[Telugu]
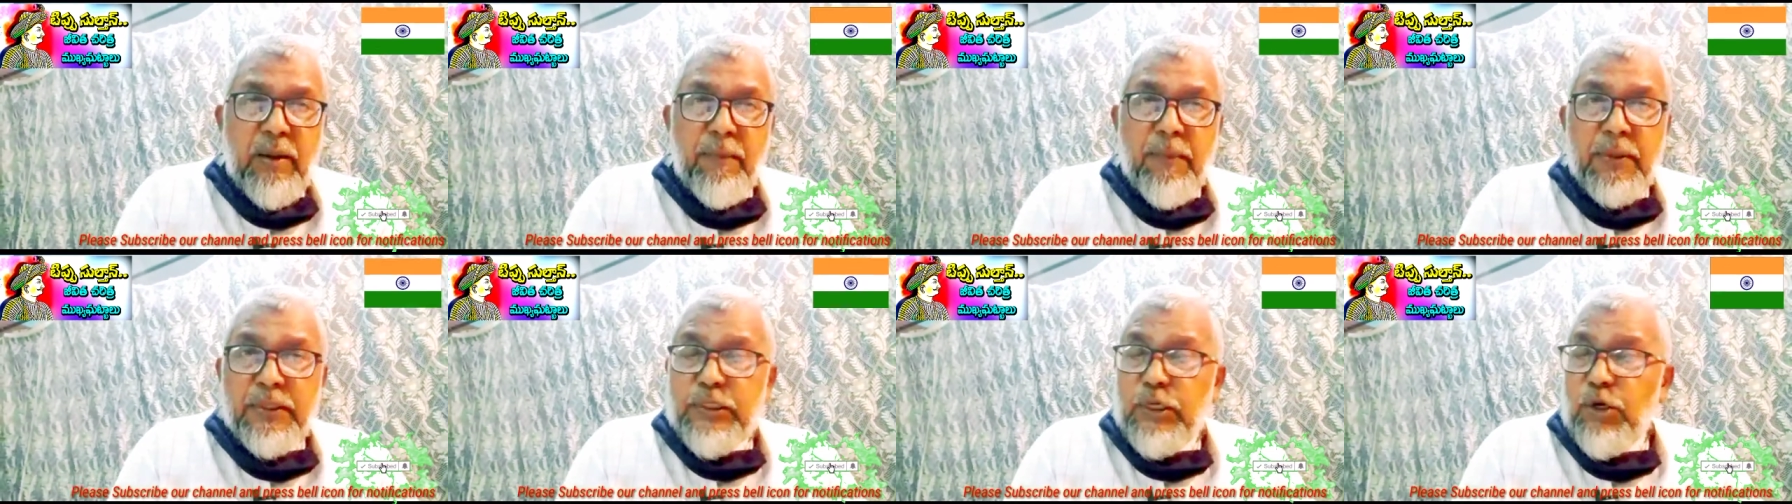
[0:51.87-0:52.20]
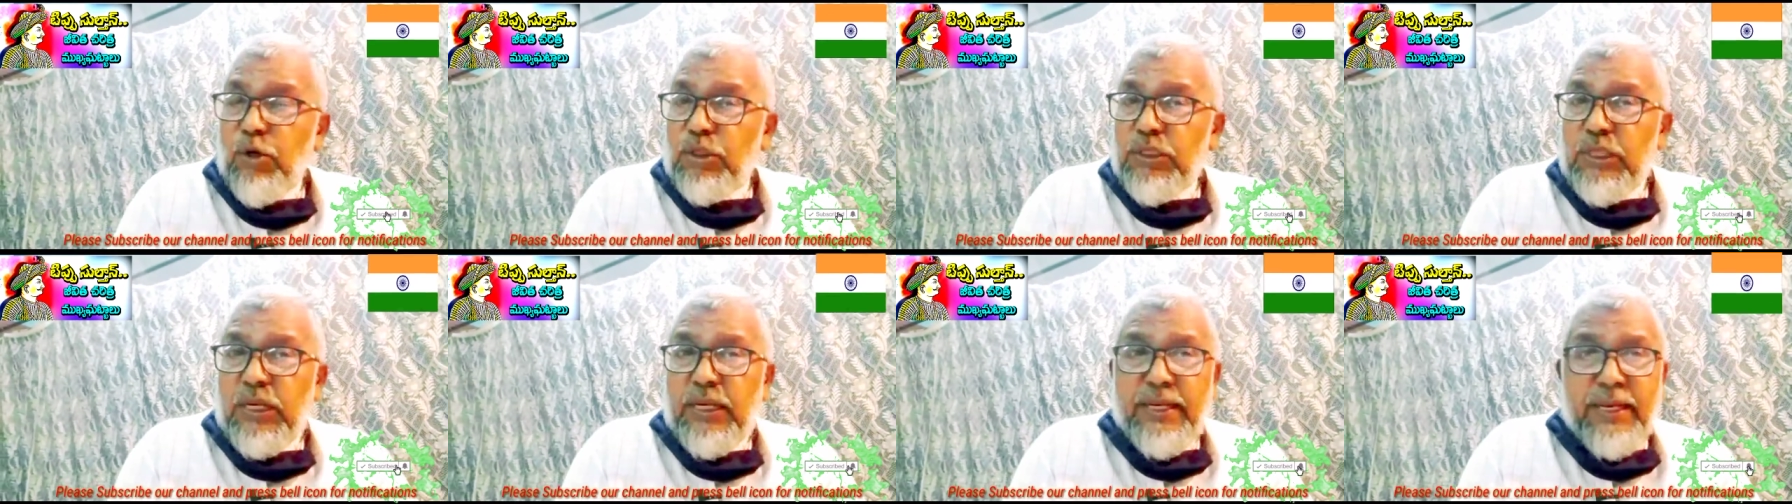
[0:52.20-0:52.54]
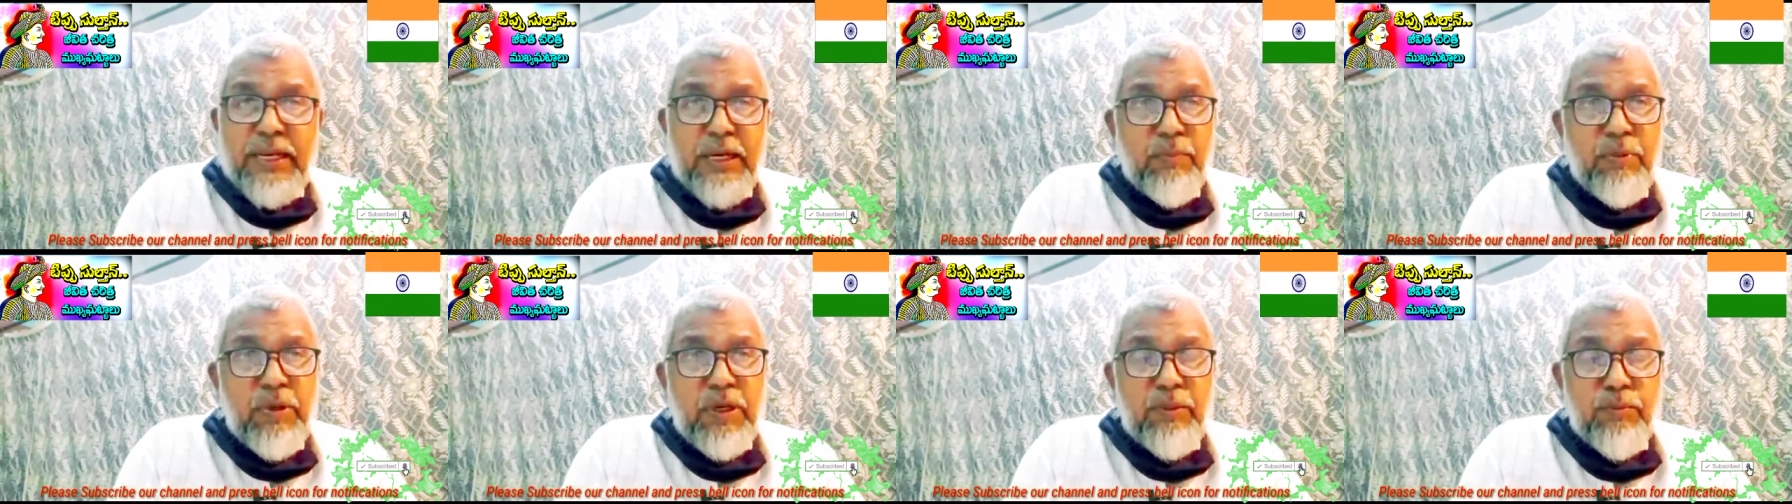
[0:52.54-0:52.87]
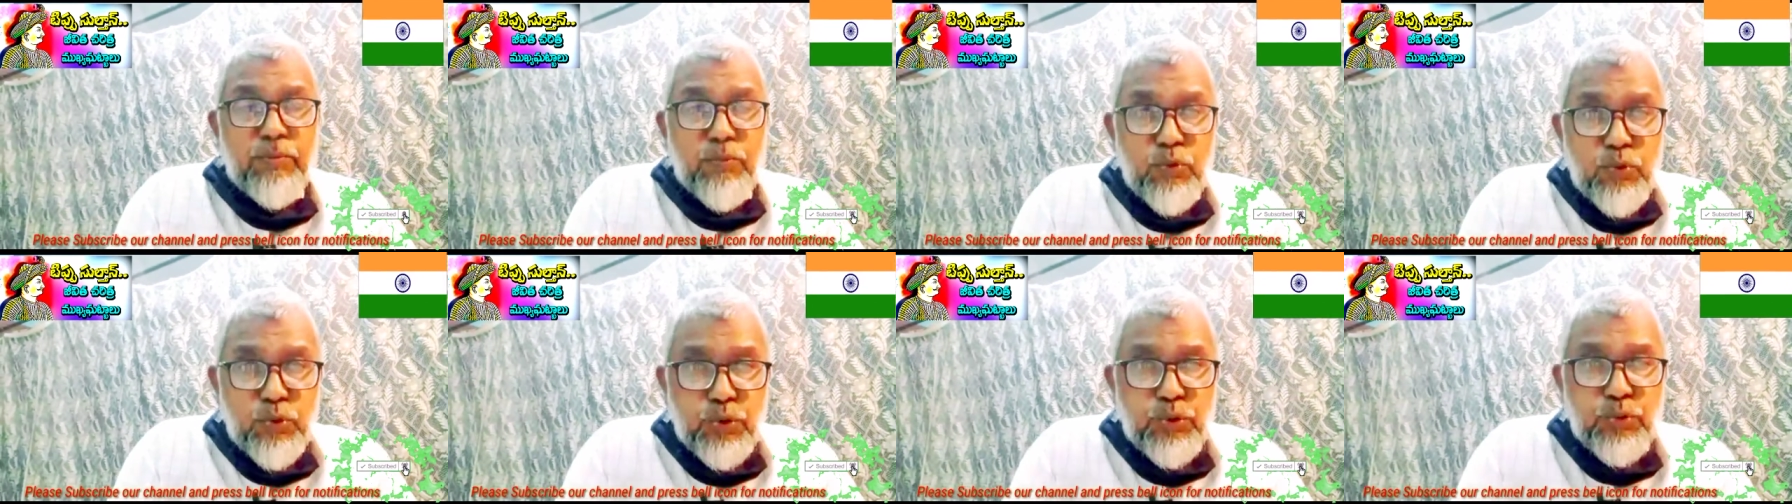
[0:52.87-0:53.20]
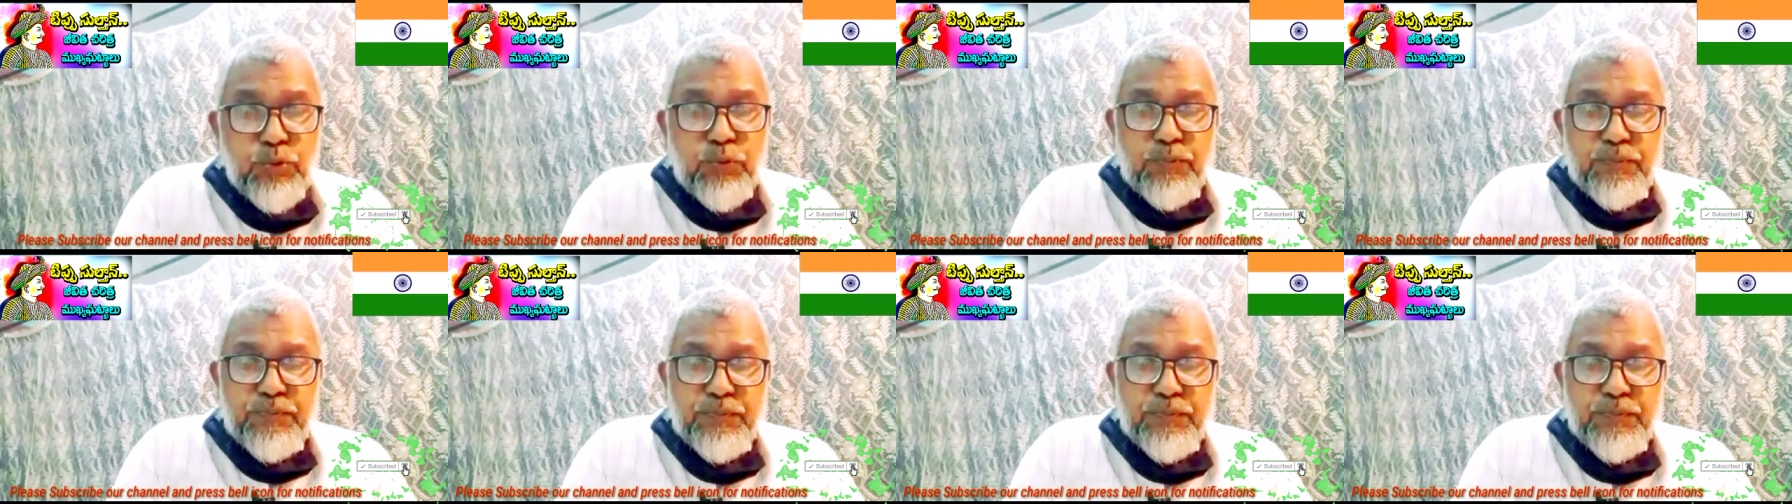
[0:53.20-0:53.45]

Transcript: పదిహేడు వందల ఎనభై మూడు